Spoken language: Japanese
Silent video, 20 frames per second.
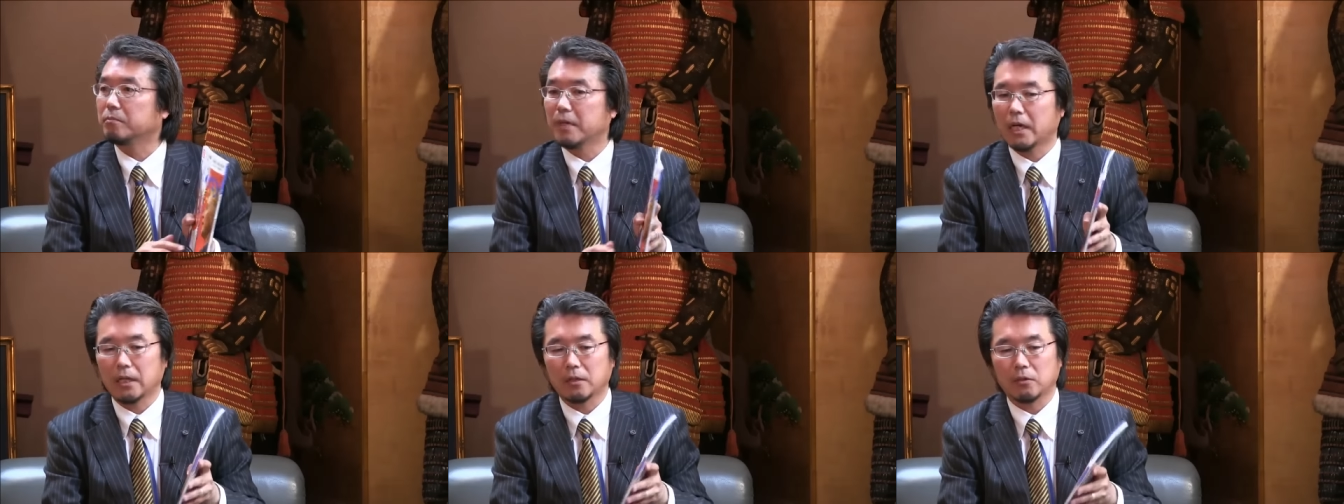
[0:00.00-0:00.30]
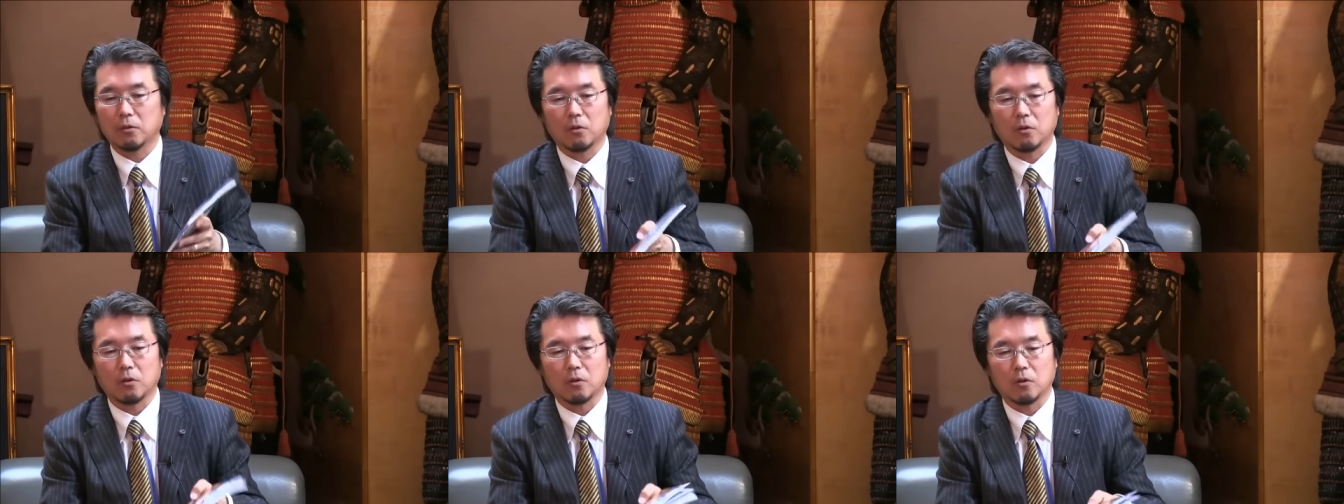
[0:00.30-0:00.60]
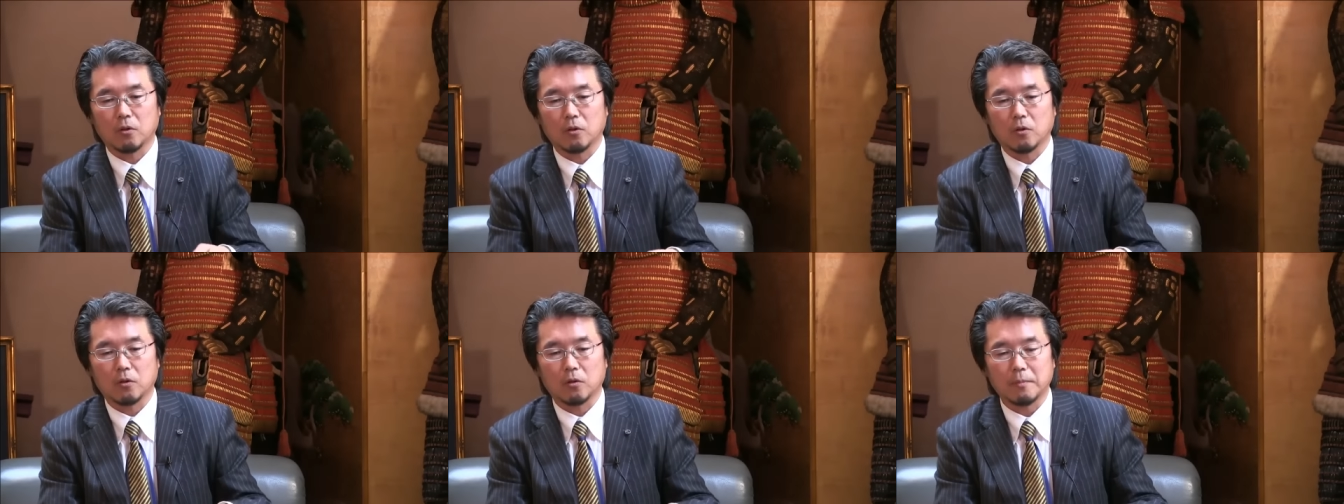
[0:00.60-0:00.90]
まああ
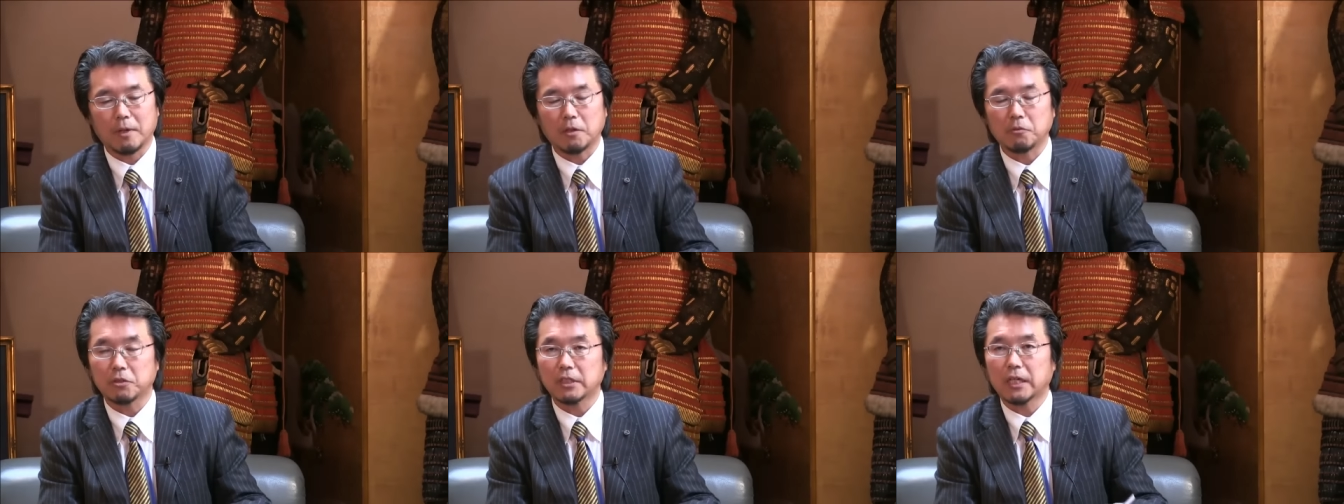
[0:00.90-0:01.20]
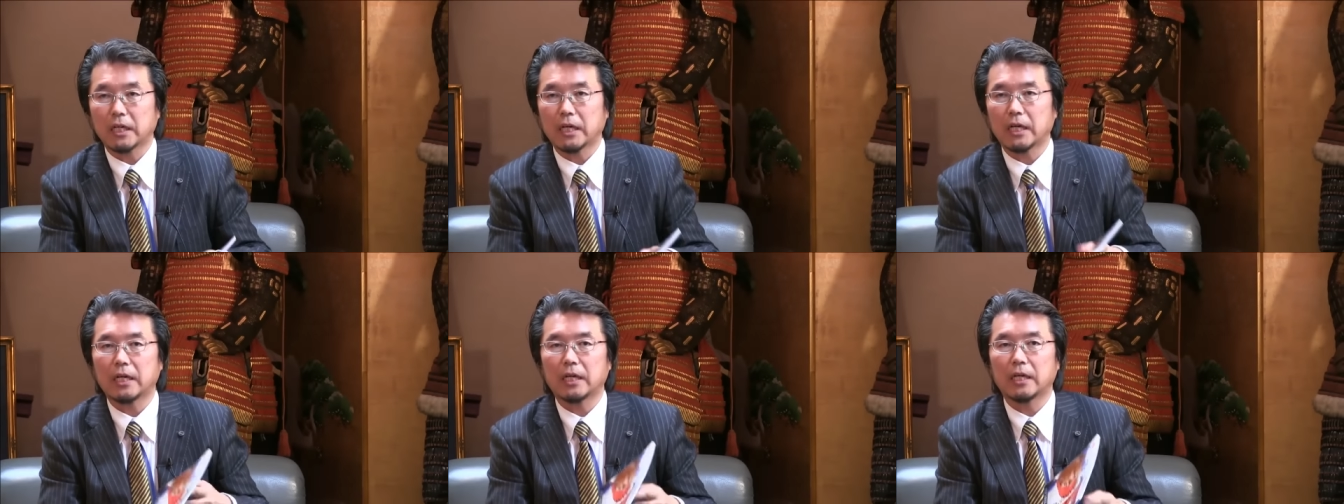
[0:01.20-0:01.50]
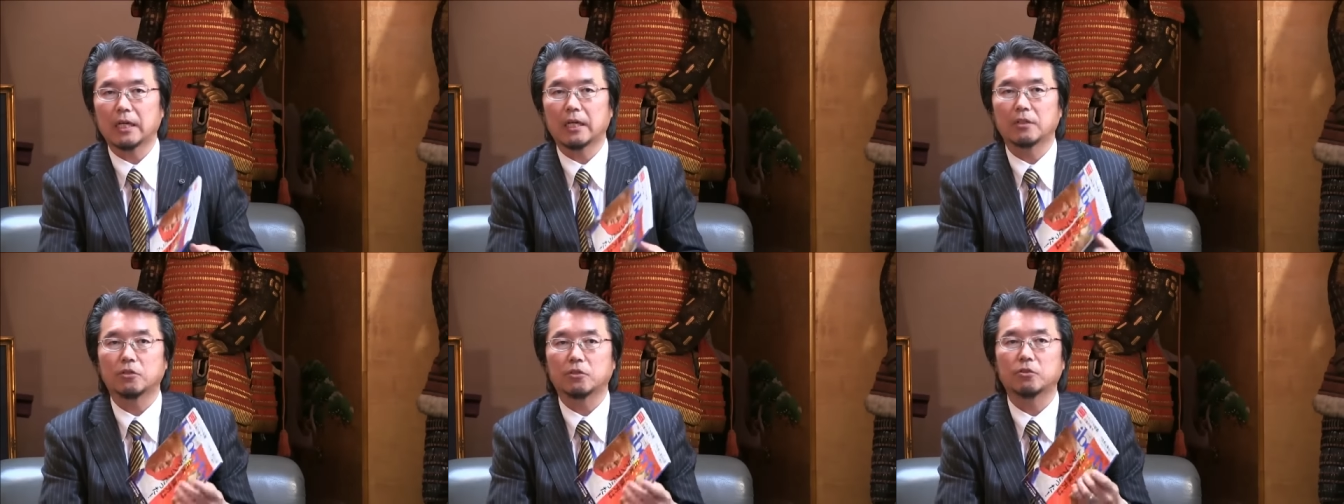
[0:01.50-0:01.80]
のまあ、うち
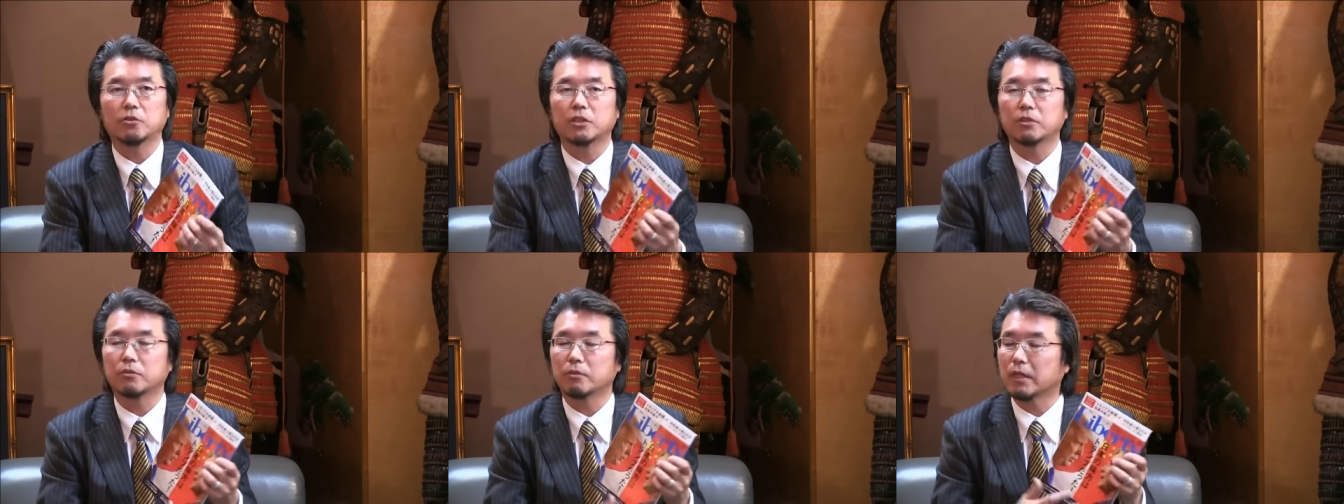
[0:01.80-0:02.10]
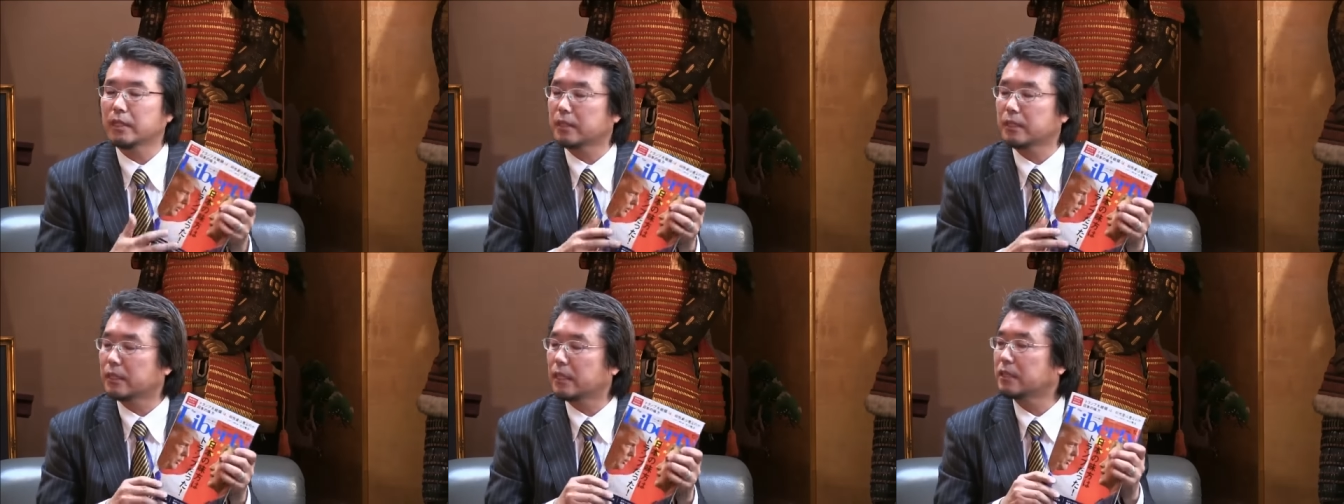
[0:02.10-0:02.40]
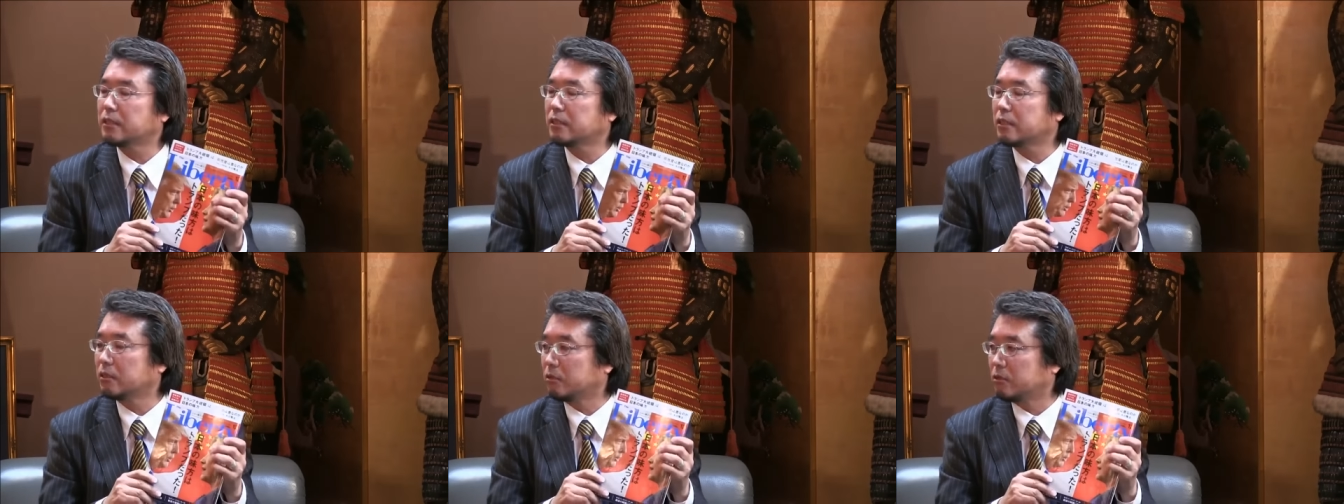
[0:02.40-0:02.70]
が中心となって
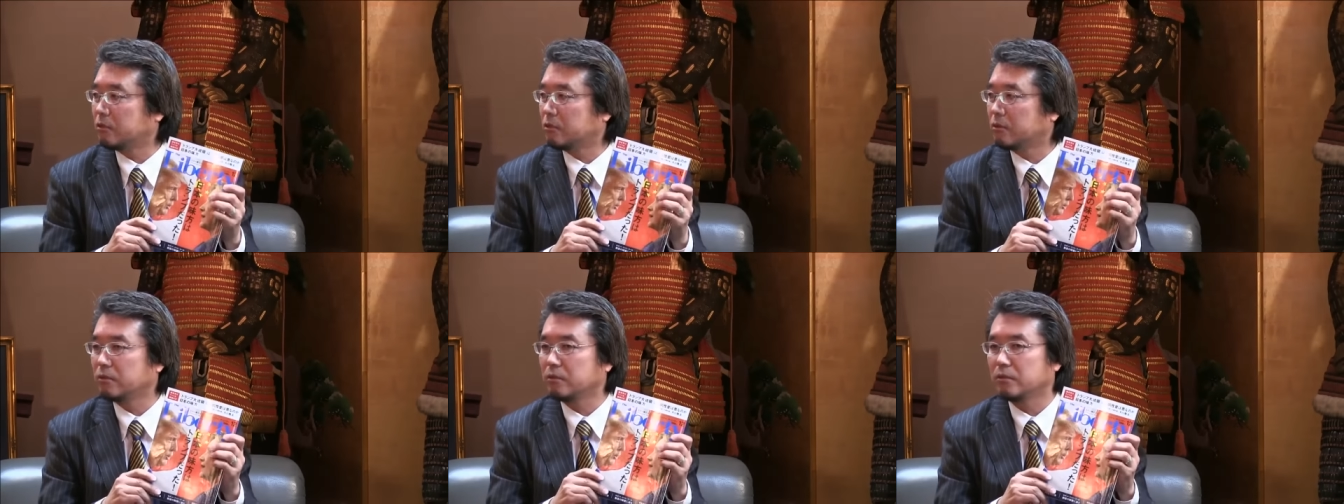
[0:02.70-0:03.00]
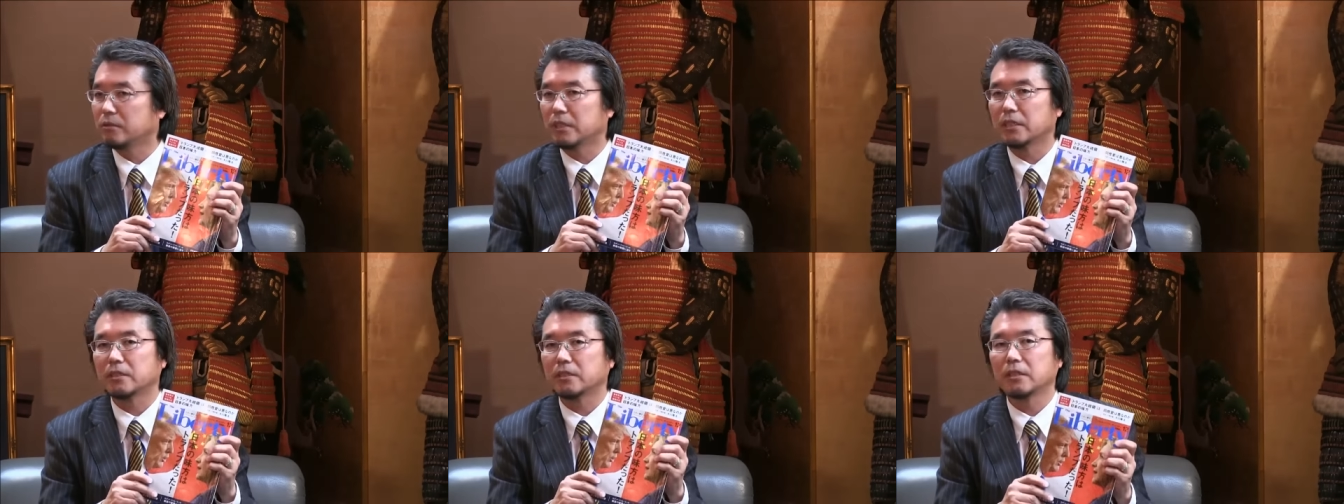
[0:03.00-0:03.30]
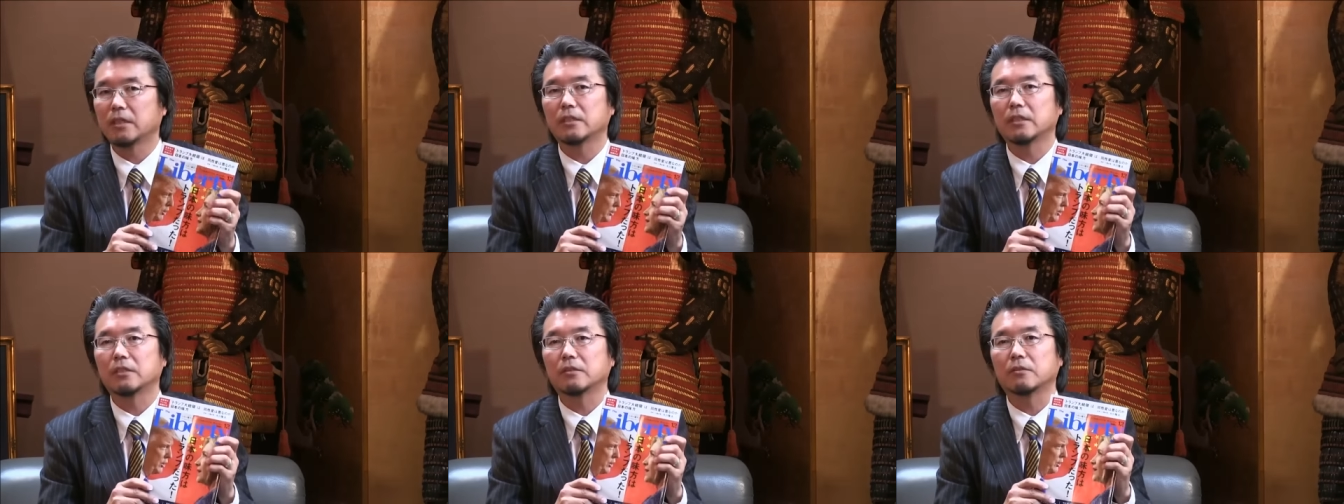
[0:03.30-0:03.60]
出している雑誌
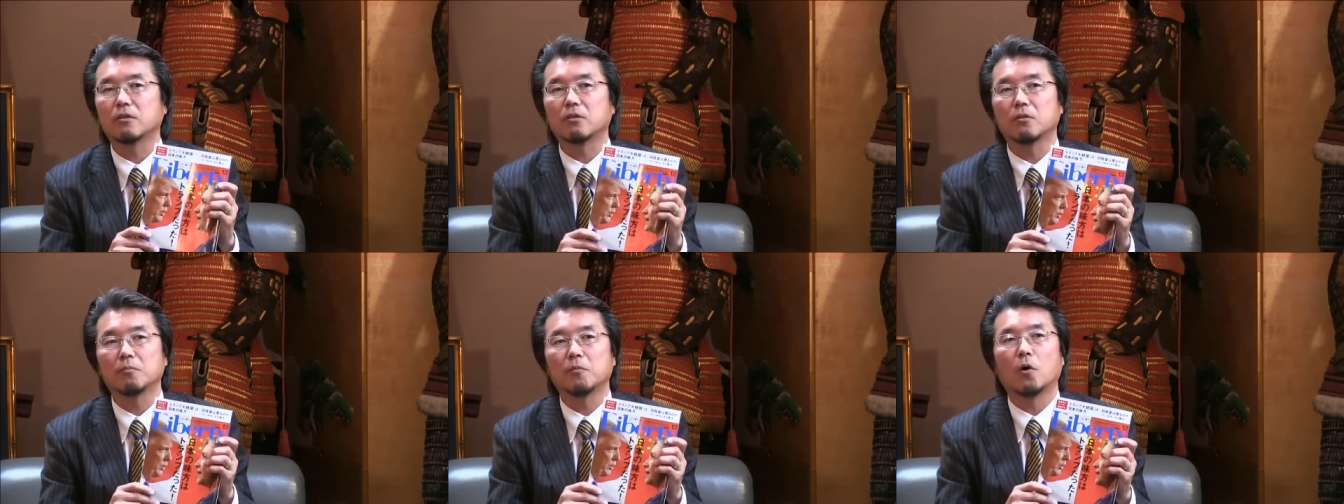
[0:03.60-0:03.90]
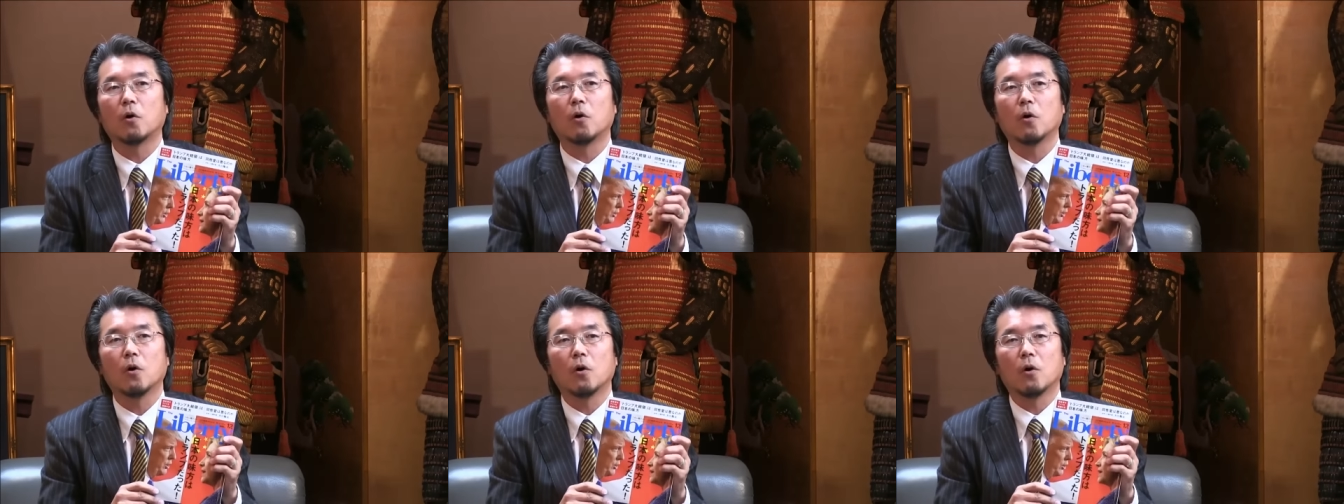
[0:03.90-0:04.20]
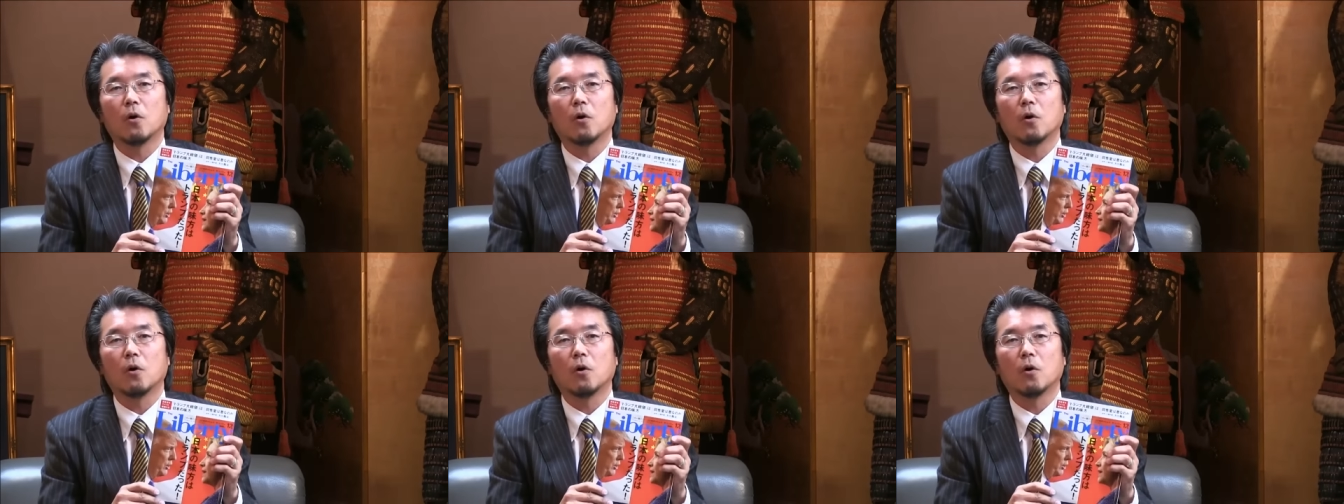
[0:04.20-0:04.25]
なんですけどけれども